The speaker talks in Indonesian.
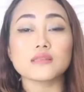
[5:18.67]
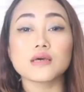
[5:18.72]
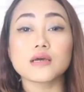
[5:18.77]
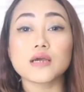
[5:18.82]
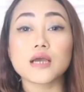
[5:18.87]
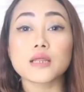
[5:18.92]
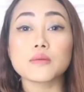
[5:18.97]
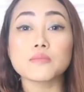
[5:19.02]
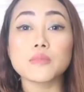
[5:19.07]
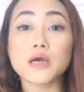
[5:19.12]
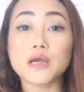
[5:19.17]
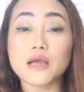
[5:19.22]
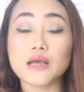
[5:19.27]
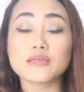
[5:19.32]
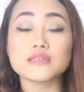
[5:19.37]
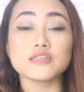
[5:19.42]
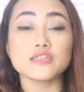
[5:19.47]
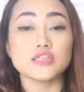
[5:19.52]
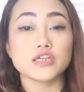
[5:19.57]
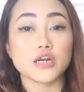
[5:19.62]
dengan
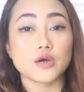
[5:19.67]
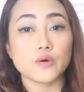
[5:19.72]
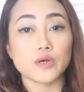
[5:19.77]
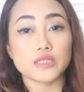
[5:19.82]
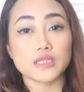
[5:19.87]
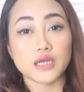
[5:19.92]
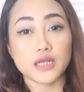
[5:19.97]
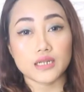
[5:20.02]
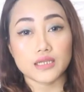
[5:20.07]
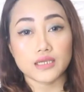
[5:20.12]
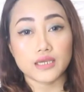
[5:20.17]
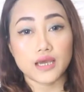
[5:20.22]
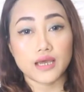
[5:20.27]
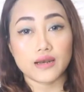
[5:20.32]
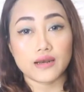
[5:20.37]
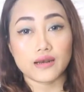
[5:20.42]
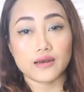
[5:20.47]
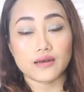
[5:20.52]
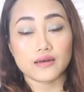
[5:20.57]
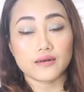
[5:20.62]
bekas jerawat
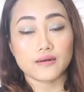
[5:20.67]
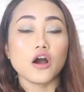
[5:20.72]
kalian.